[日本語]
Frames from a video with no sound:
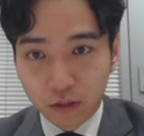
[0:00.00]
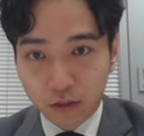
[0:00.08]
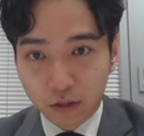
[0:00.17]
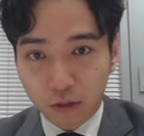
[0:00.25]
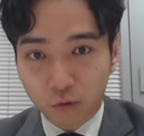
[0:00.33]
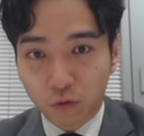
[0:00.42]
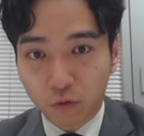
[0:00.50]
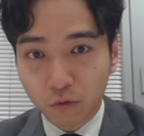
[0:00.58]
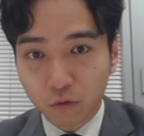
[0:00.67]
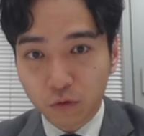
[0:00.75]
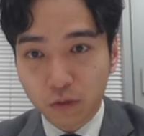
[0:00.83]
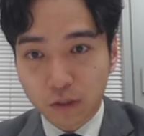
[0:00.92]
で、こ
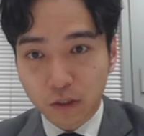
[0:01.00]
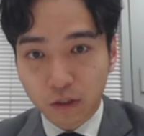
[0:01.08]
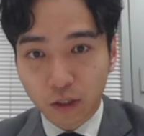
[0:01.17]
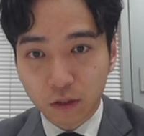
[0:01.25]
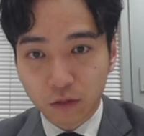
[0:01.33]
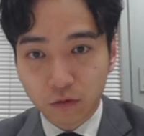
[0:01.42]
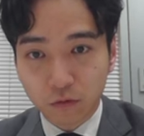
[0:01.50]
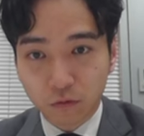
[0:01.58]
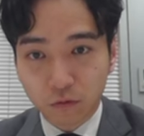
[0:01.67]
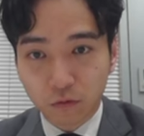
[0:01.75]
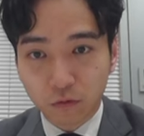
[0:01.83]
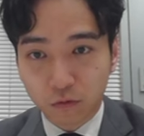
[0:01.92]
こですね、結
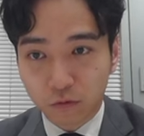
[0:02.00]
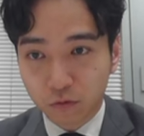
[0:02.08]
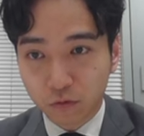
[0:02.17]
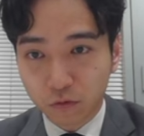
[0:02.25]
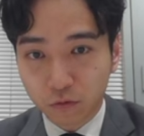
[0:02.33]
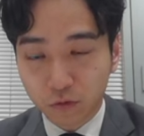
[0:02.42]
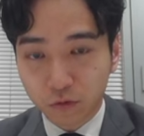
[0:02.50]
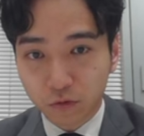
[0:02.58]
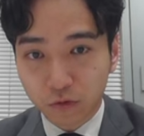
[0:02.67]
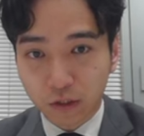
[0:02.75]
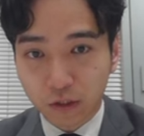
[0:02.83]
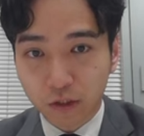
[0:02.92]
構こうい
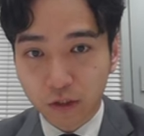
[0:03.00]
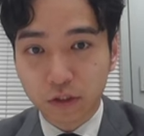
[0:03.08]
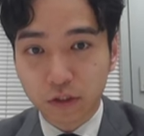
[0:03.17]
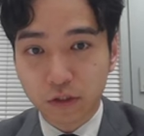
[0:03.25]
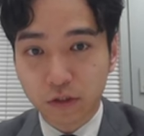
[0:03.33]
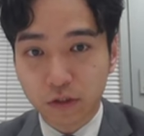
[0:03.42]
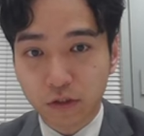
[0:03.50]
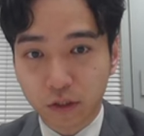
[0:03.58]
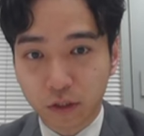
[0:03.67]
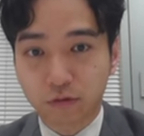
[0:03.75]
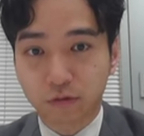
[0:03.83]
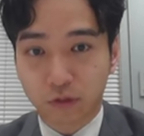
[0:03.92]
う方いらっ
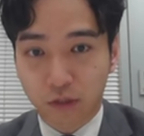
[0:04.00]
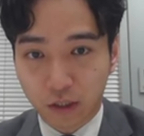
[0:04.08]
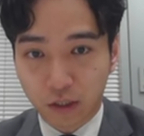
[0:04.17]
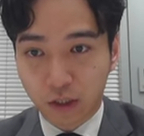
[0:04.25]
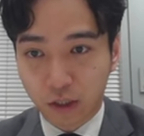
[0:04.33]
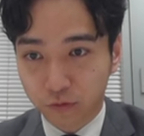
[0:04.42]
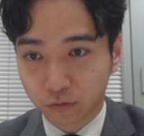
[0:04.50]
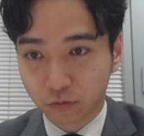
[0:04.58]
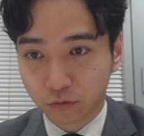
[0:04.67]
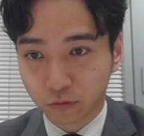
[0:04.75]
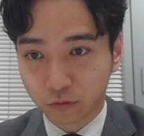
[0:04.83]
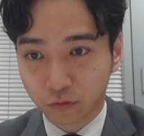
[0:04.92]
しゃるんで、あ
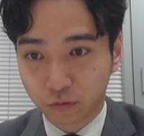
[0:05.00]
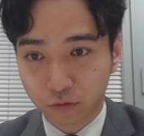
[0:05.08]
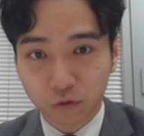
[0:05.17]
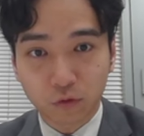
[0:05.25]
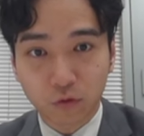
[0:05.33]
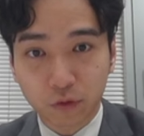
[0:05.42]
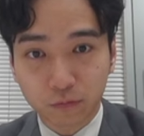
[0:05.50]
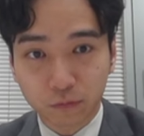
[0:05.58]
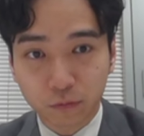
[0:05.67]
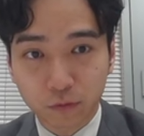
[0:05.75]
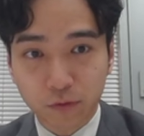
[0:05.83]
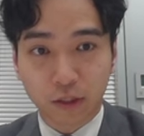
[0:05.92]
のー、本当にこれ
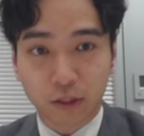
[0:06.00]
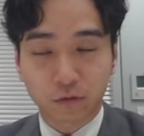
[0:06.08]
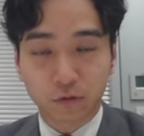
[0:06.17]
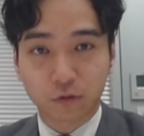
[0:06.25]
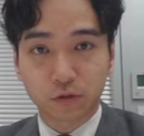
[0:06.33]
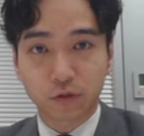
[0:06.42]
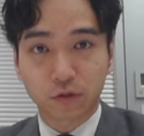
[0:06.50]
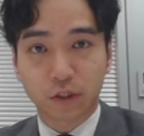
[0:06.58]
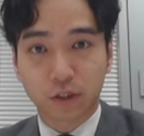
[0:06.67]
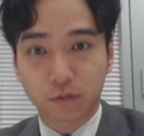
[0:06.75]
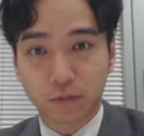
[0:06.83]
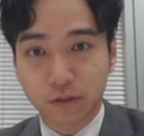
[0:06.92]
不動産買うとき注意し
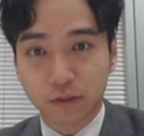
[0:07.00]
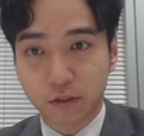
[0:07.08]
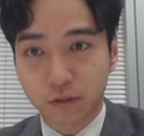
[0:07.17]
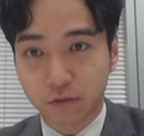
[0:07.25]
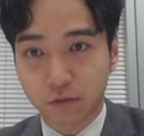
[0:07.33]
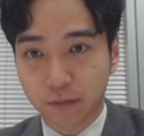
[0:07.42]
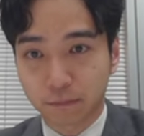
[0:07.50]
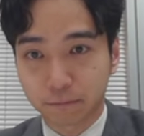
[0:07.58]
ないとまずいですよね。